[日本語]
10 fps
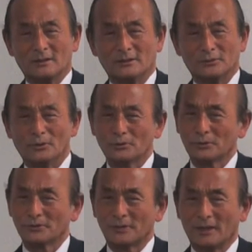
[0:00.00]
そういう
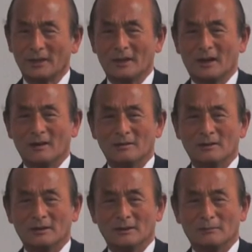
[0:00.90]
ことって
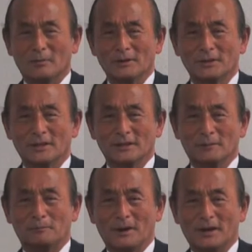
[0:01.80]
今まで
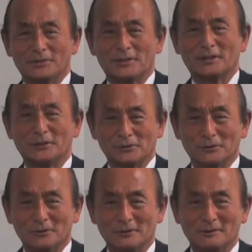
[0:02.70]
いっぱいあったで
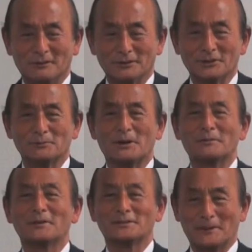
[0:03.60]
しょう私もあ
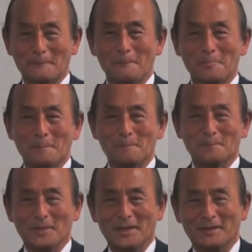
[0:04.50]
りました
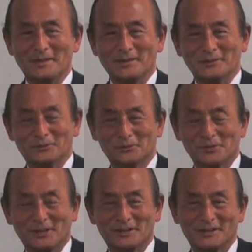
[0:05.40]
ねそ
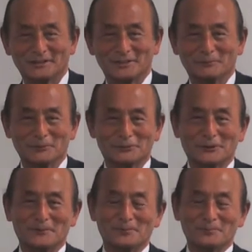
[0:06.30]
うではなくてもっ
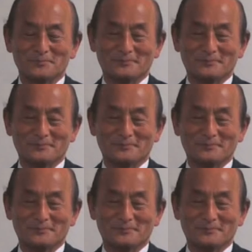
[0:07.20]
と